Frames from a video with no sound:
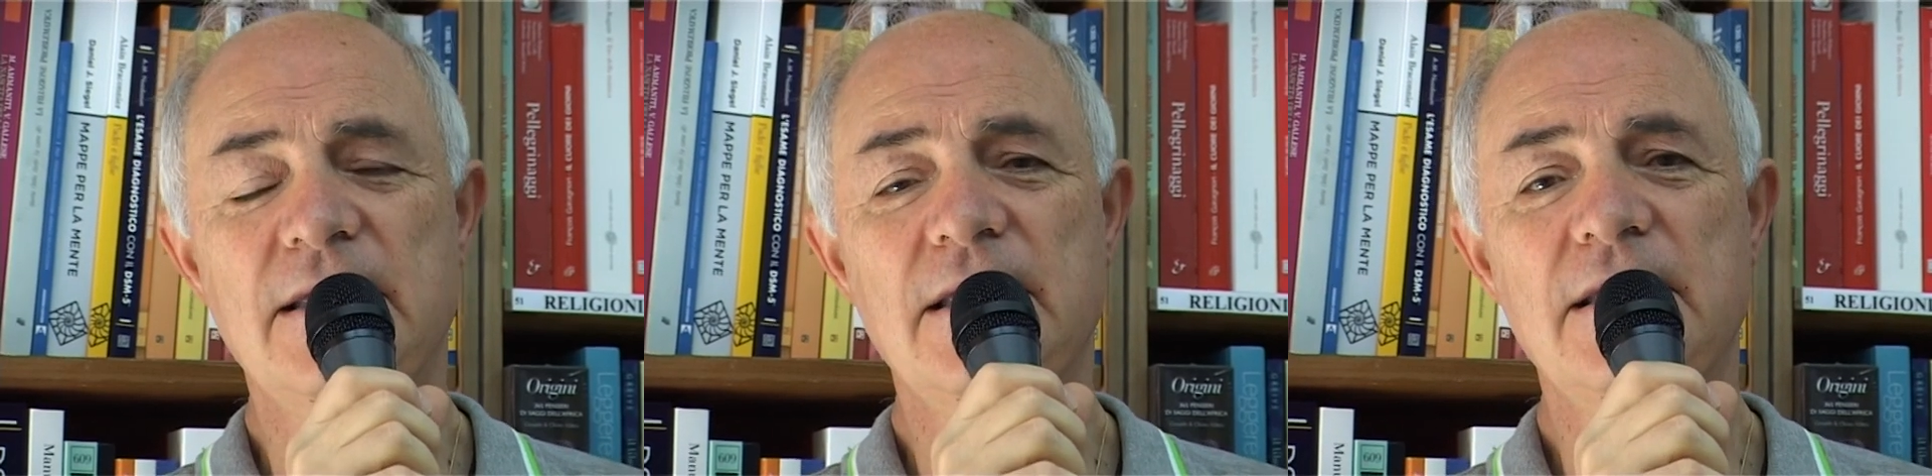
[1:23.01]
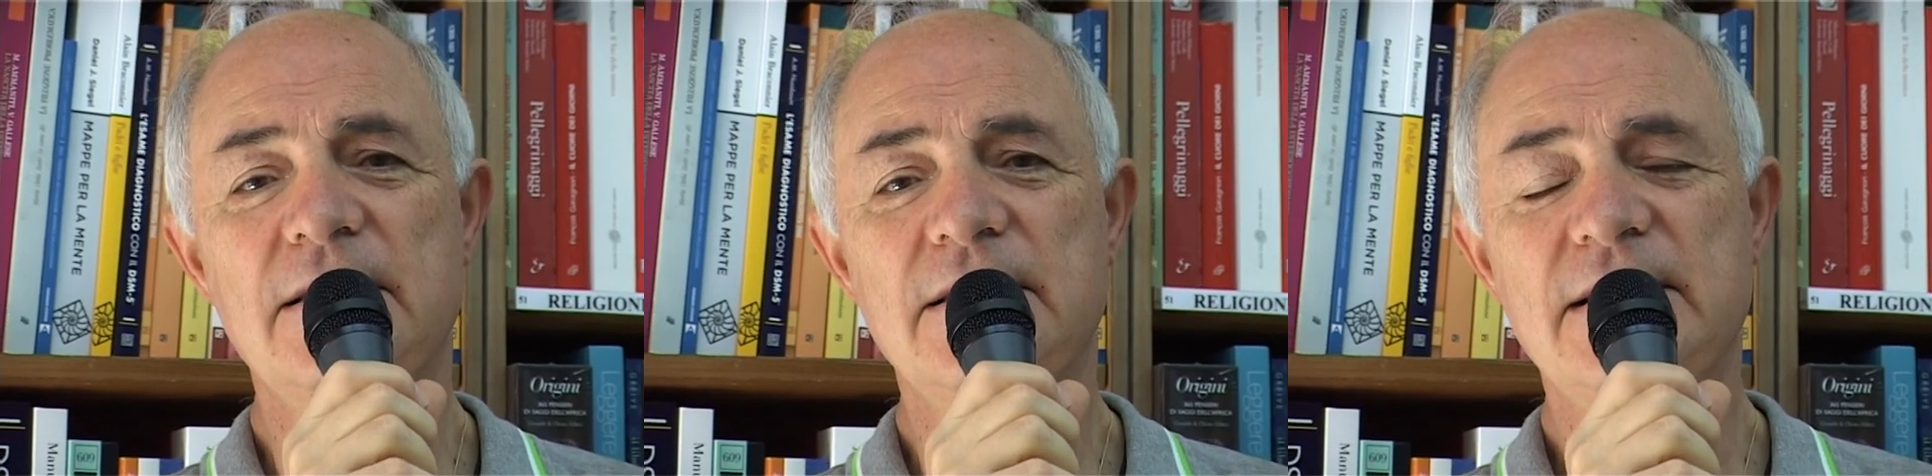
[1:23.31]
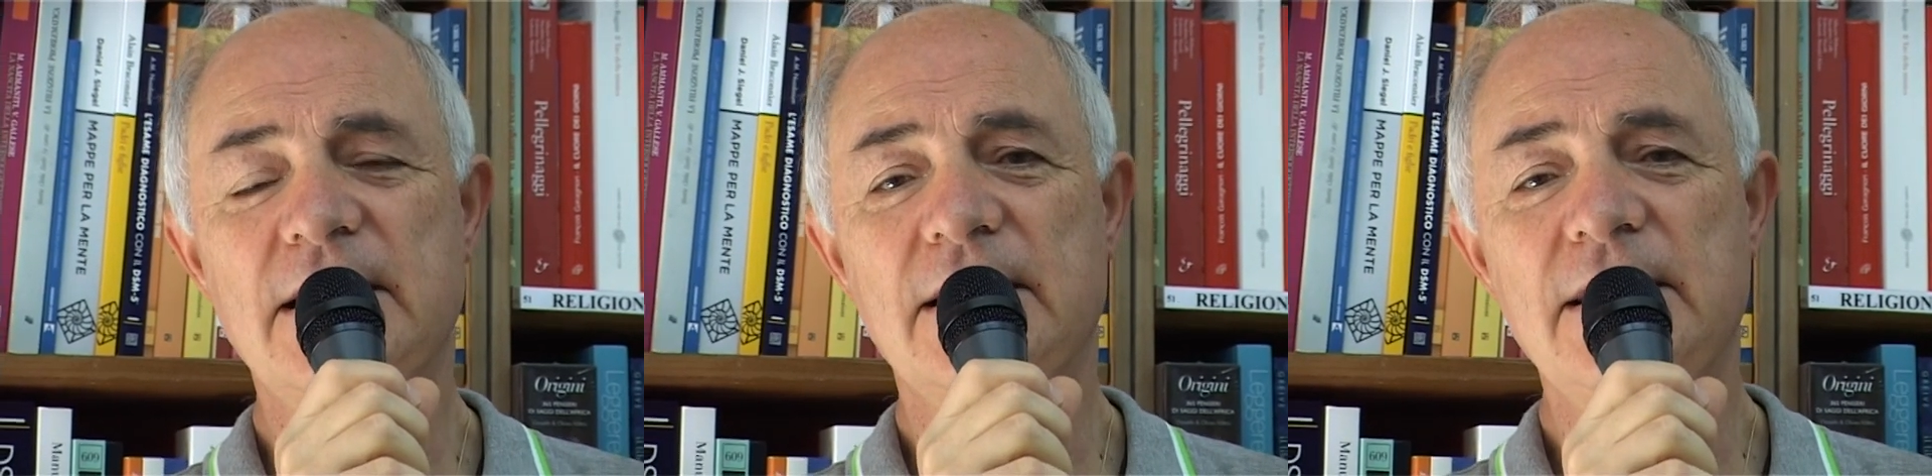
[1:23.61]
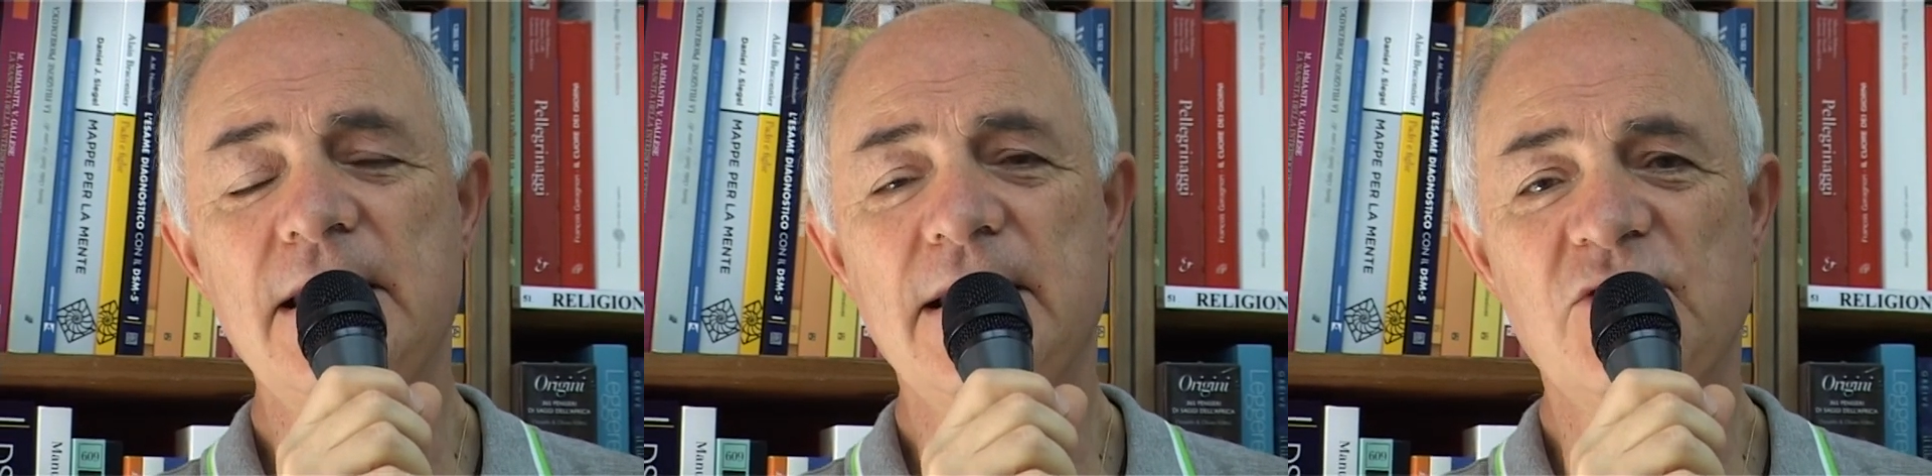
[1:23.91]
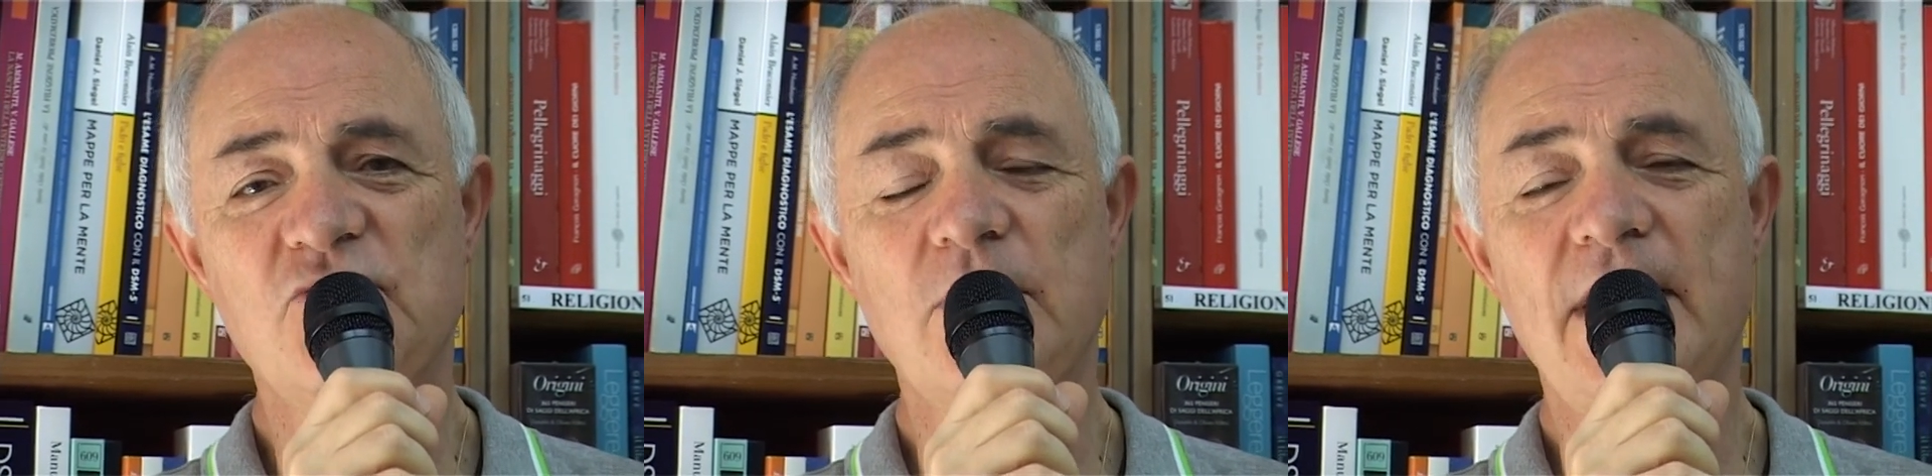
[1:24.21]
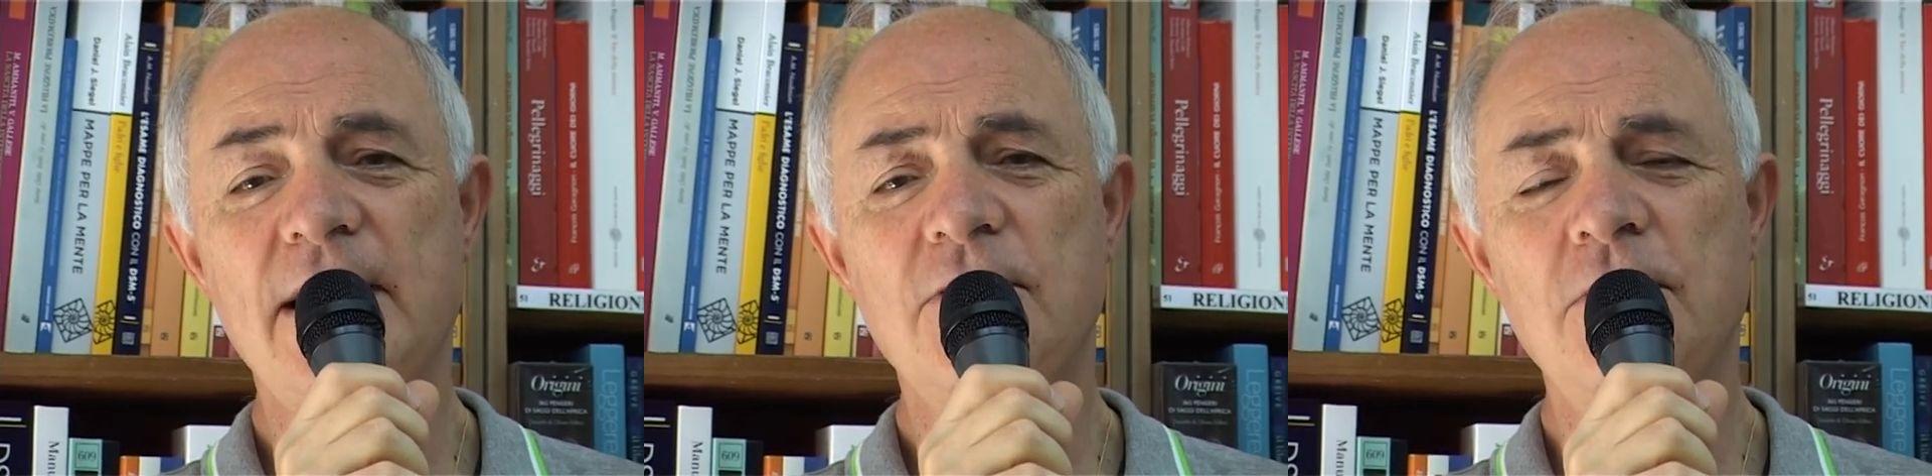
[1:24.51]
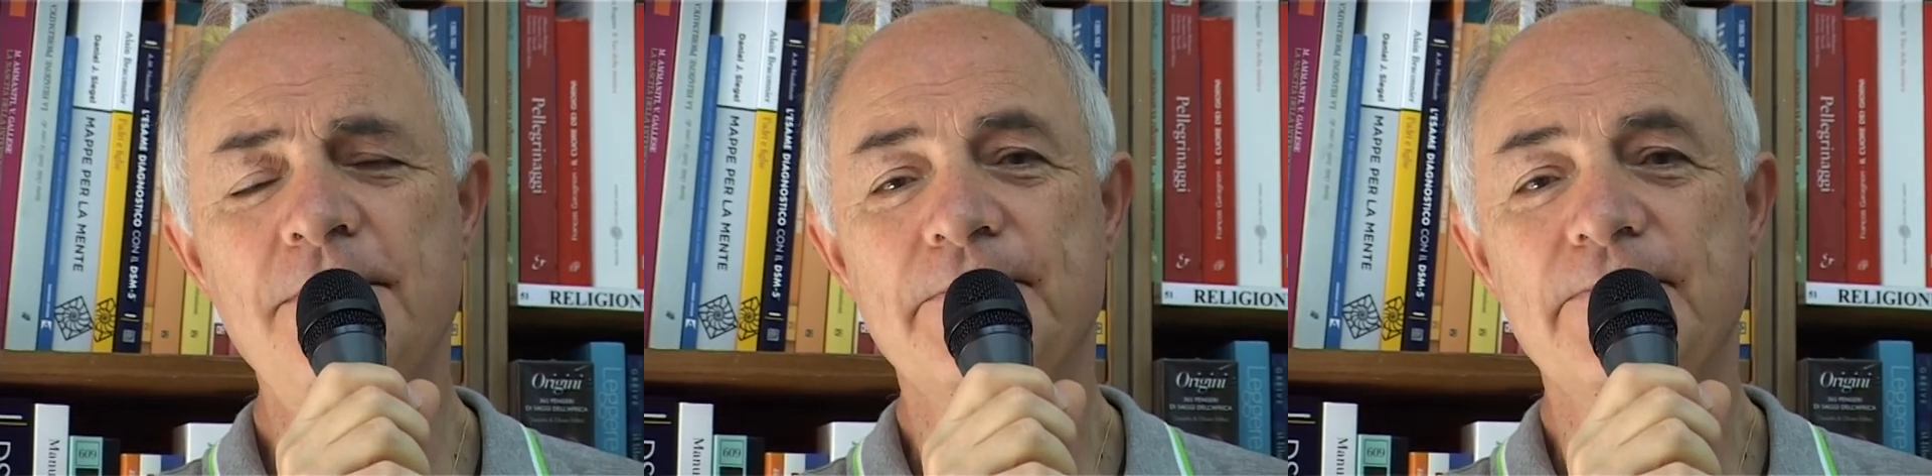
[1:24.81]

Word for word: che si scatena sul lago